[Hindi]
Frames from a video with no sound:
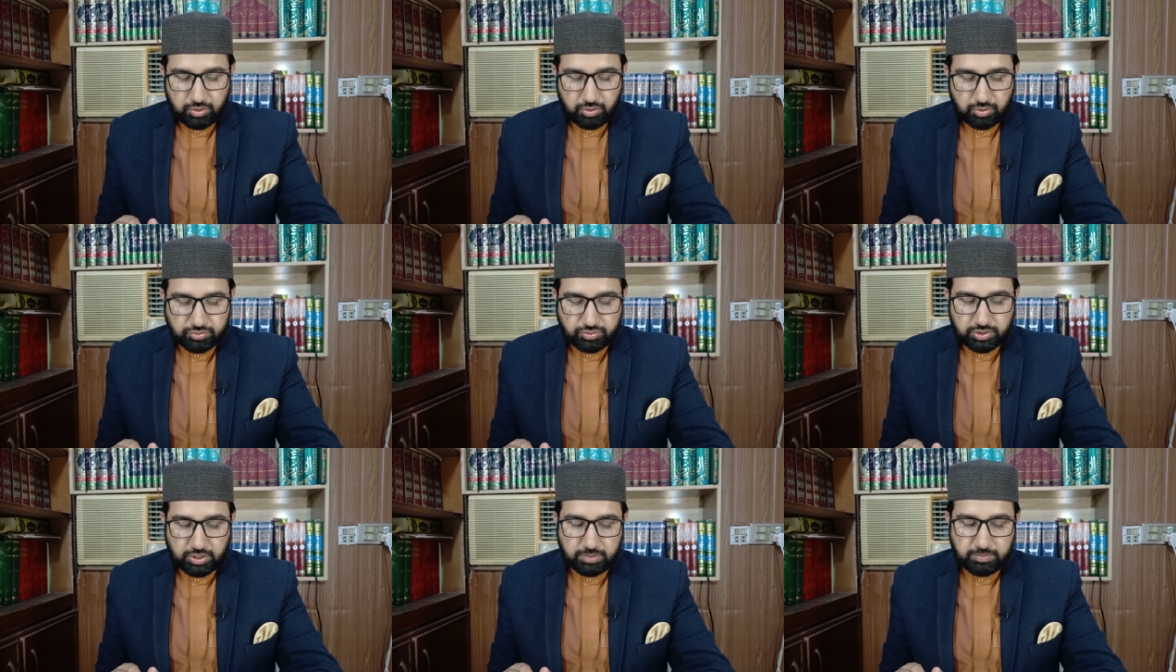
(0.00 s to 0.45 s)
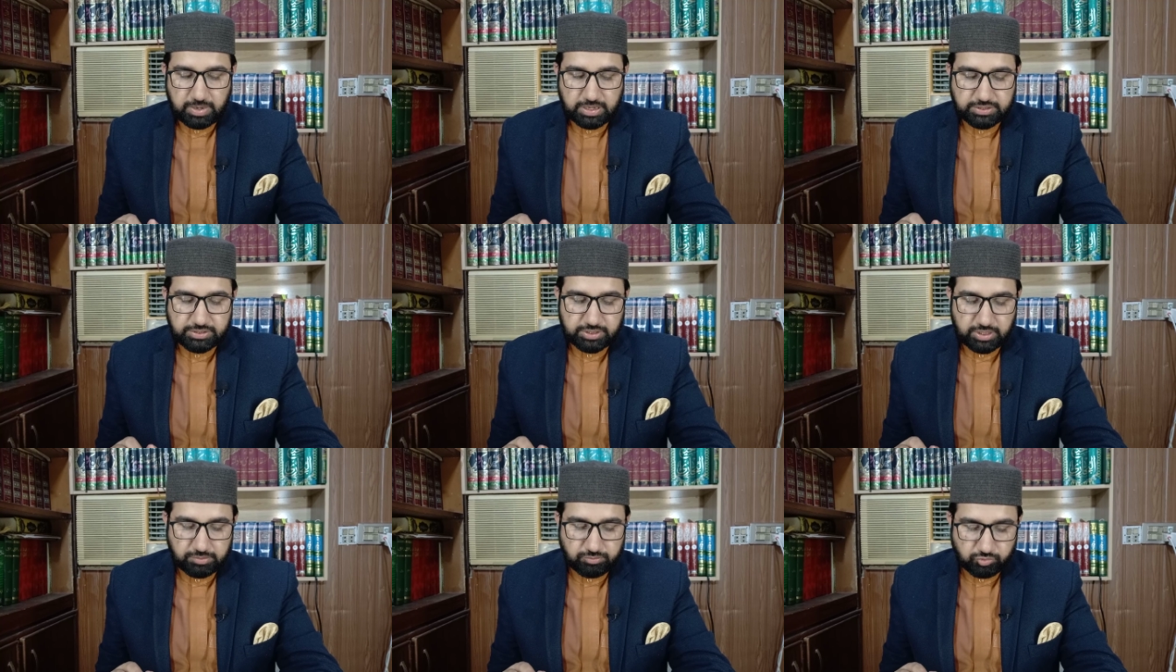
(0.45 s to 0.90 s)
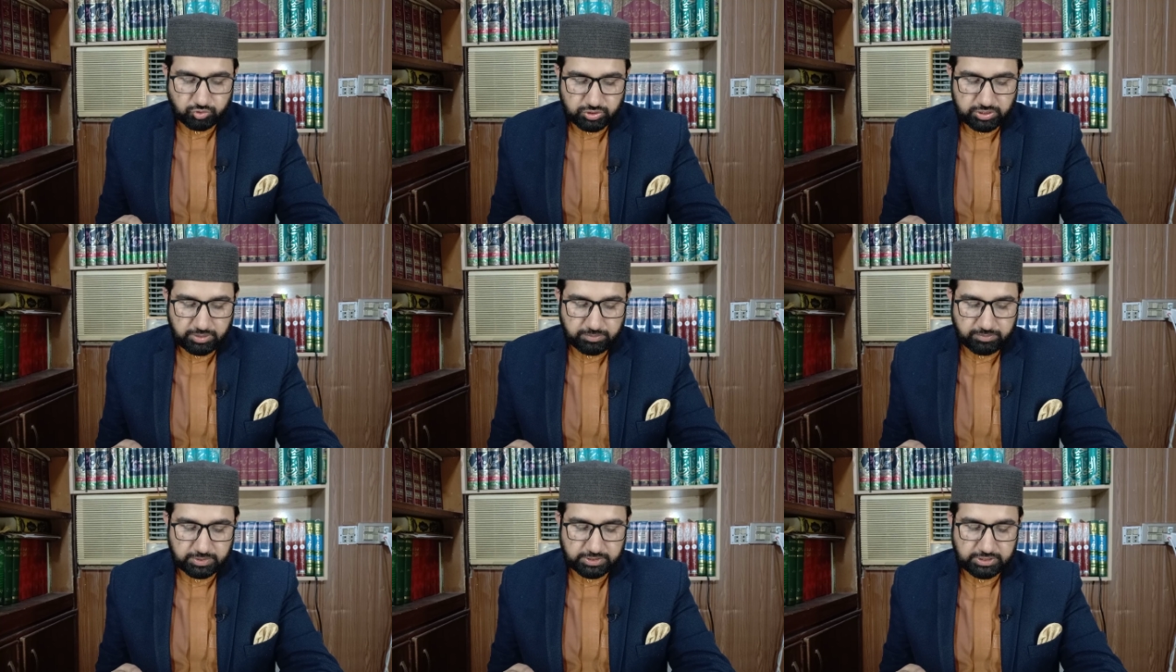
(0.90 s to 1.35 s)
और उसके बाद सही
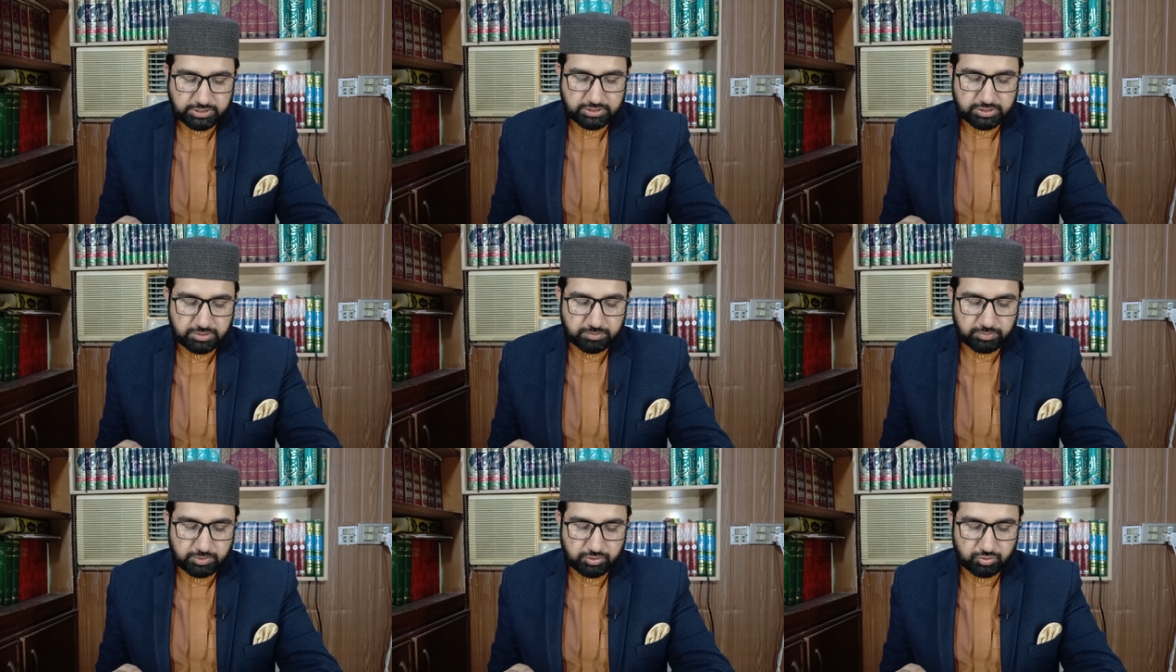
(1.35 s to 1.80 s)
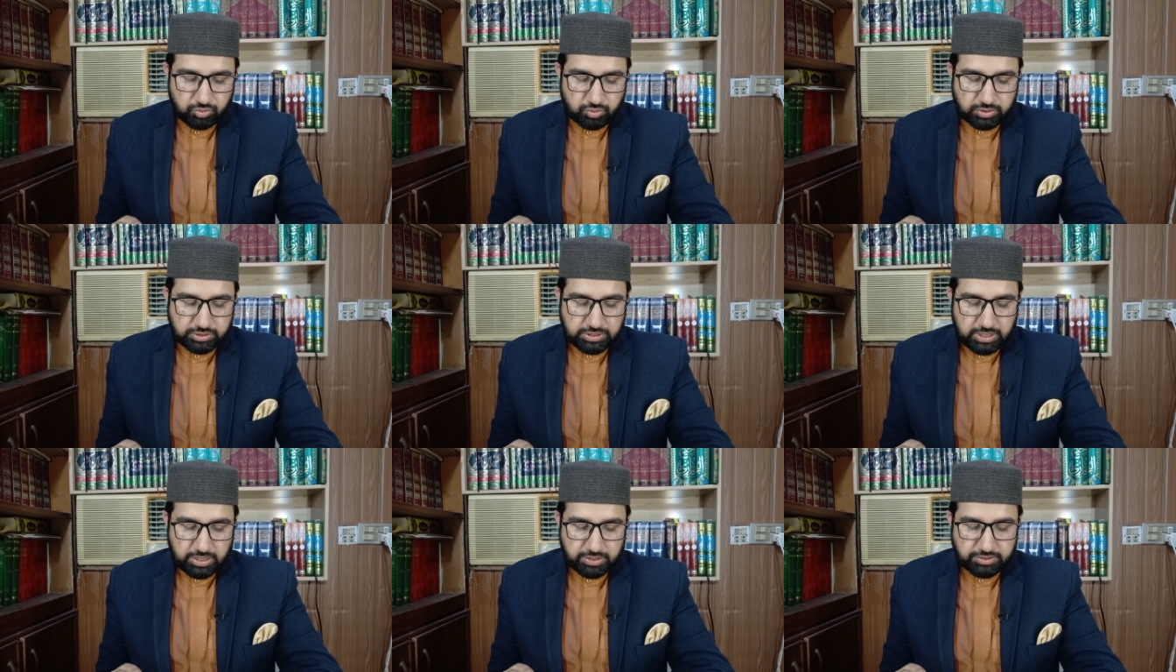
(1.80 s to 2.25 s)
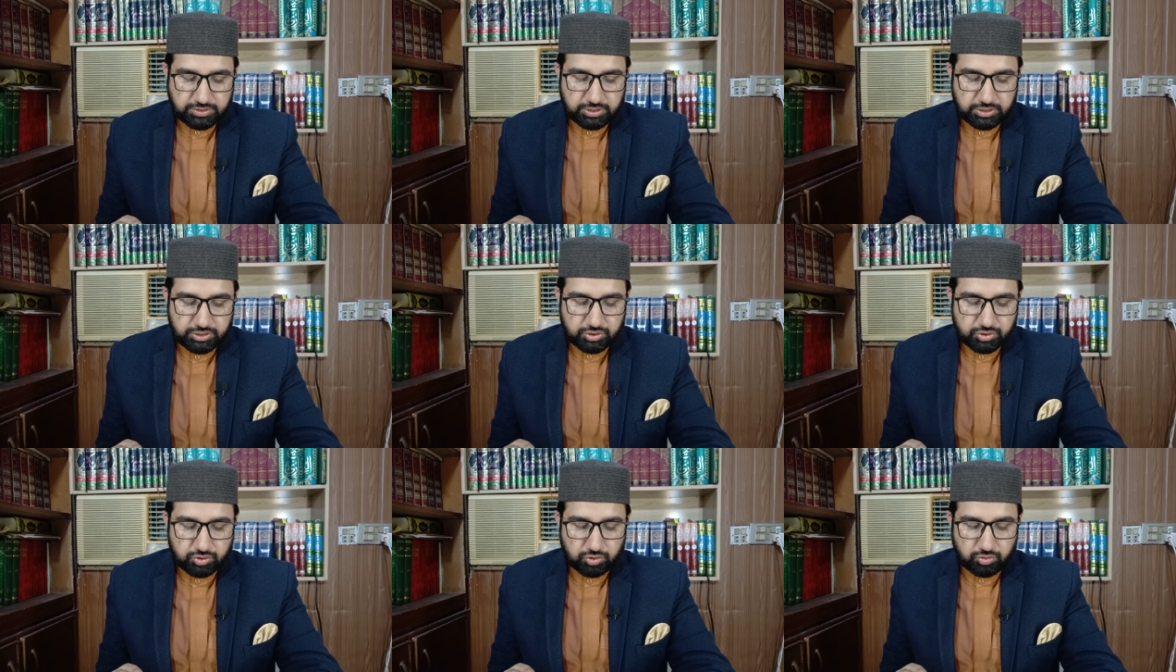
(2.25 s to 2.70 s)
मुस्लिम हदीस नंबर दो हज़ार
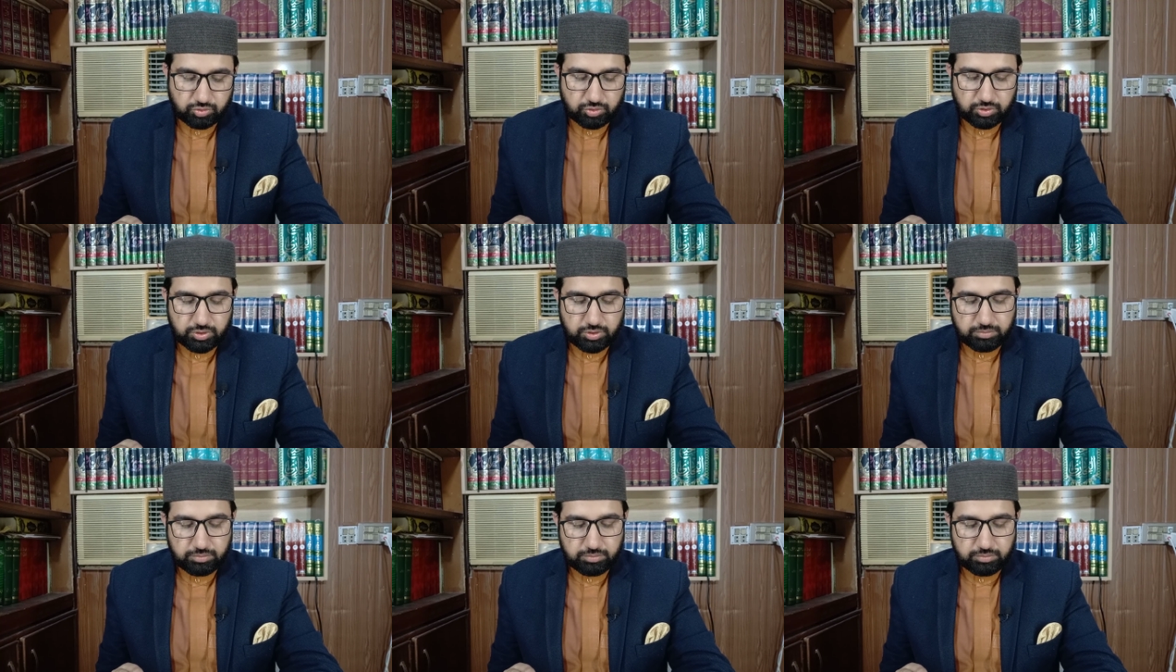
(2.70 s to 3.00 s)
छः सौ